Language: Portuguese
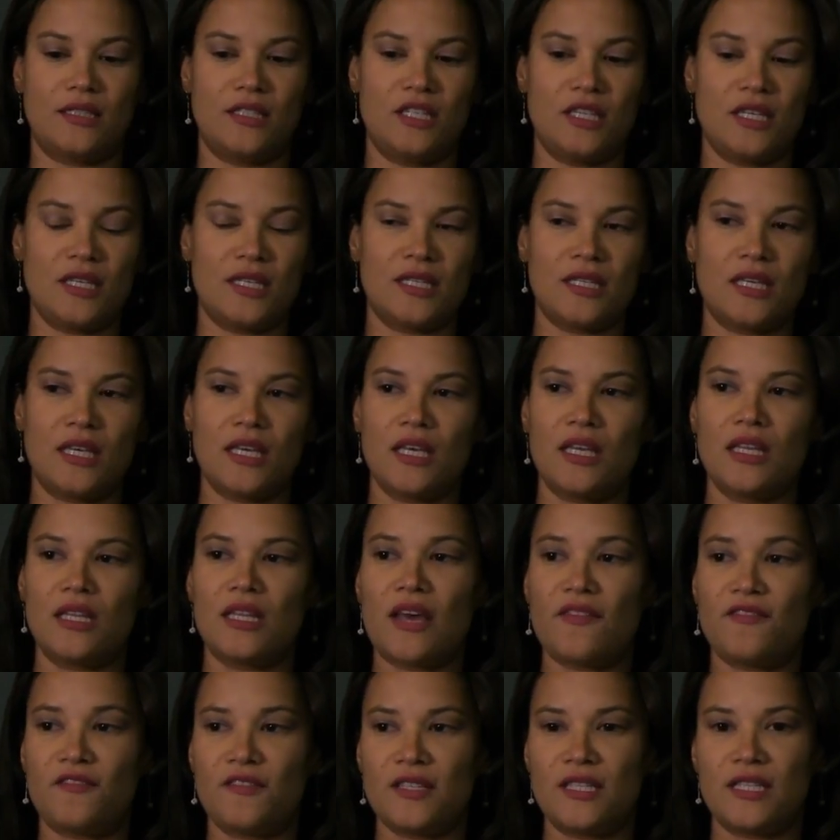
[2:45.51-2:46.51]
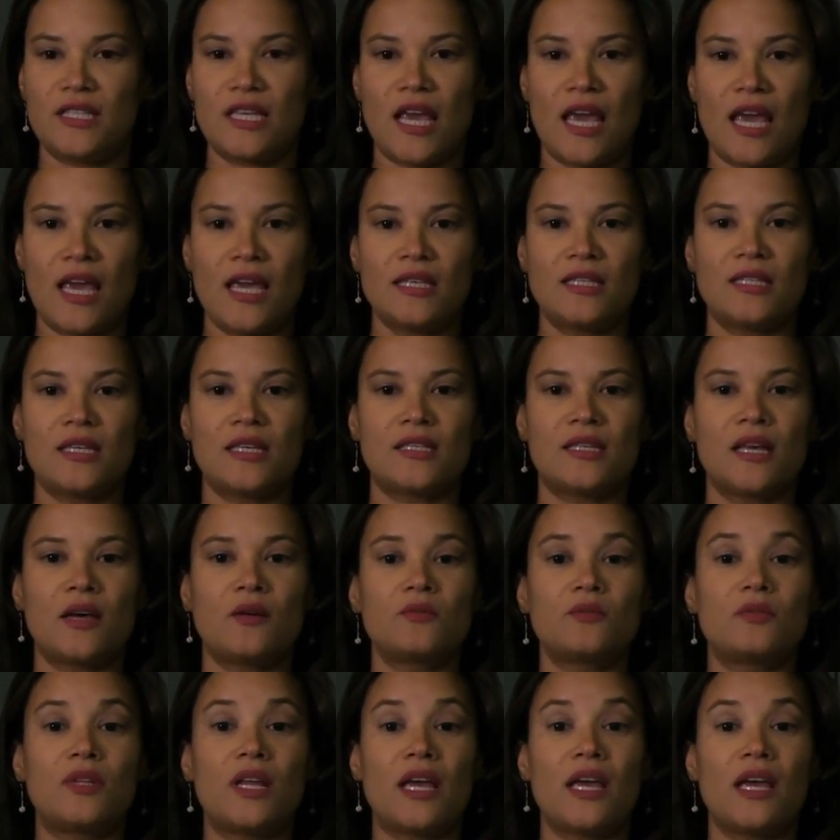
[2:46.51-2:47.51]
diz que deficiências é
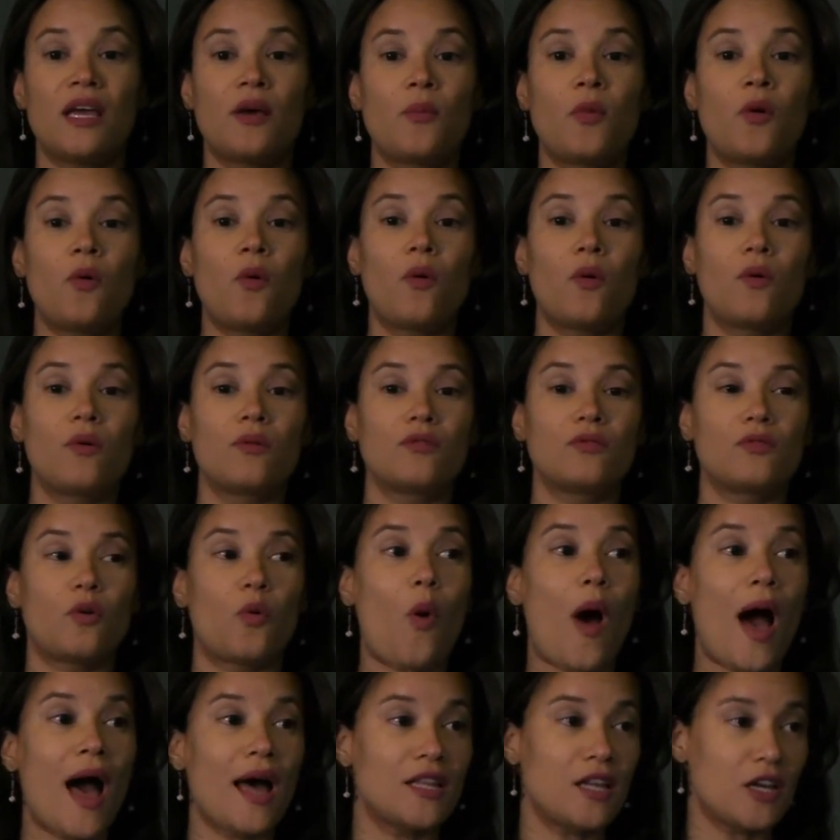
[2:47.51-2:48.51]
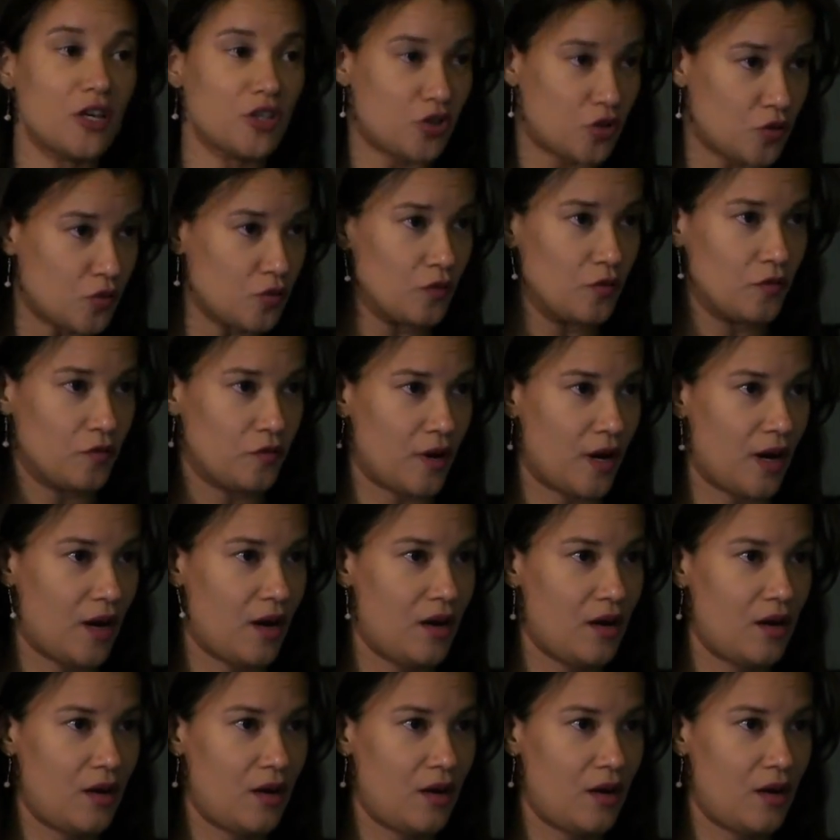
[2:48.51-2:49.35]
um termo guarda-chuva.